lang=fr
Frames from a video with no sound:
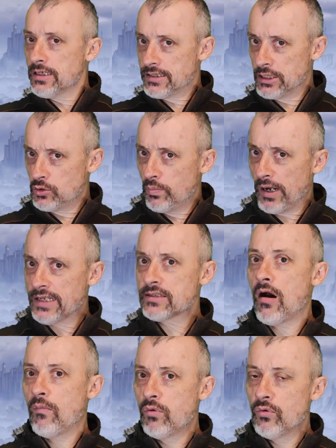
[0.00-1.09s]
c'est sous presse
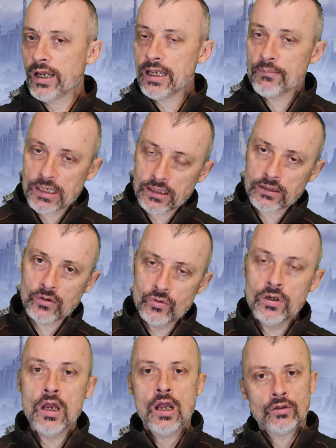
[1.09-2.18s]
en Blu-ray, hein, bien
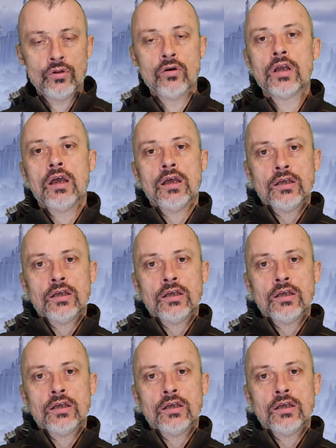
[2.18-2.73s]
entendu, donc...